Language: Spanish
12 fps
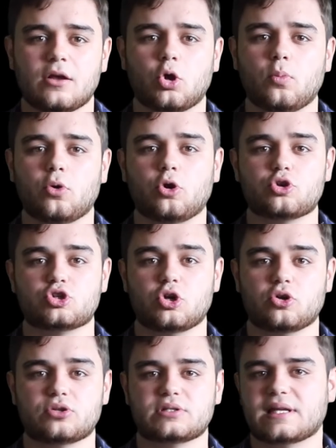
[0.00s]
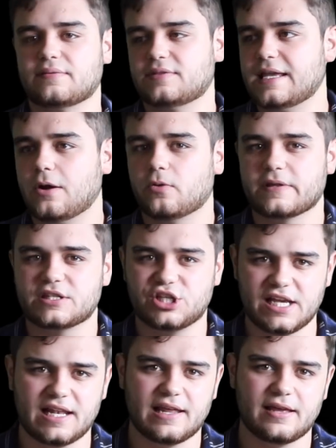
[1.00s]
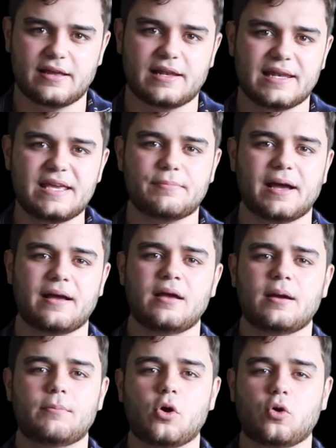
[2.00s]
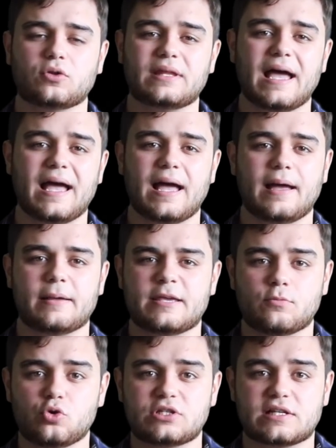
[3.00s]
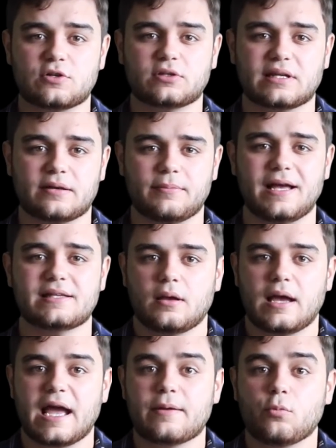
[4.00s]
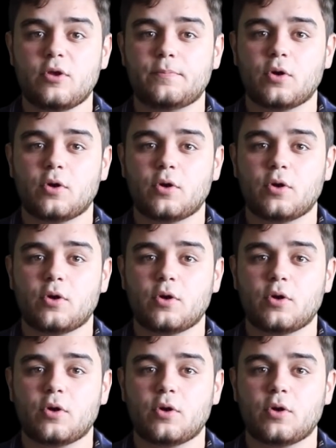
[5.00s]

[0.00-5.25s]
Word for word: como lo son Santiago de Chile, Lima, Bogotá y muchas otras más, hay muy